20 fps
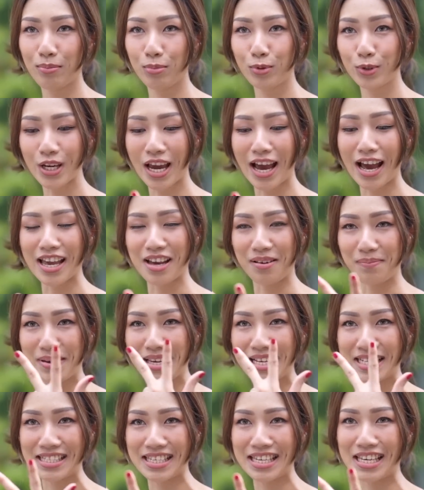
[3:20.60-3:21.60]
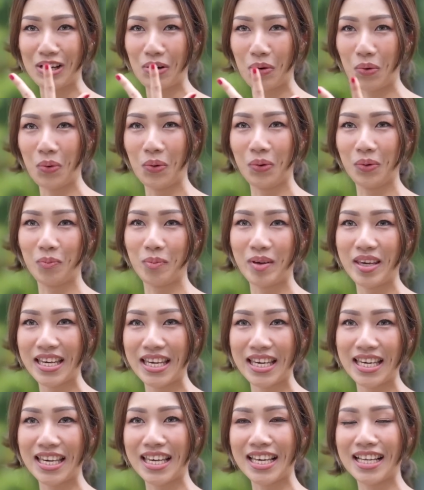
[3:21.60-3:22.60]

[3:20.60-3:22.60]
ผู้ชายอะมี4คนพี่